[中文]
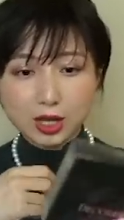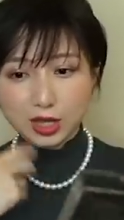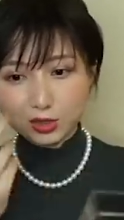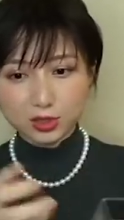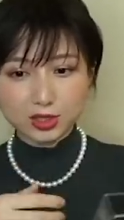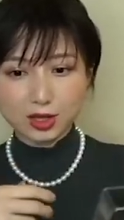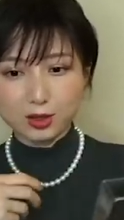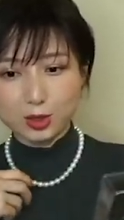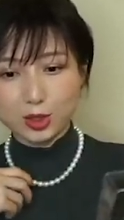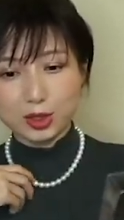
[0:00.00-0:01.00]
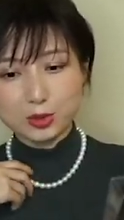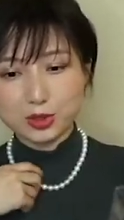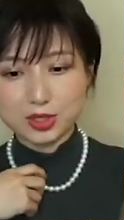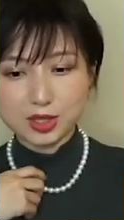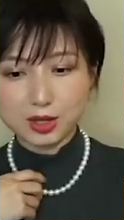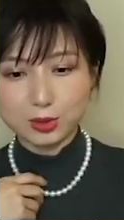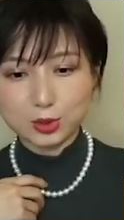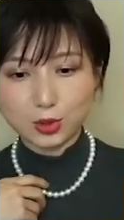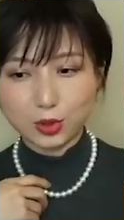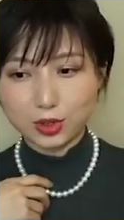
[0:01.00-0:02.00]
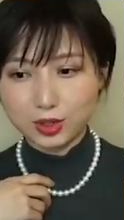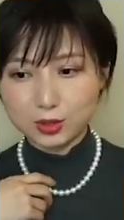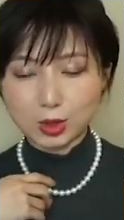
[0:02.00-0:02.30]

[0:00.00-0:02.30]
它就是像它就是像那种。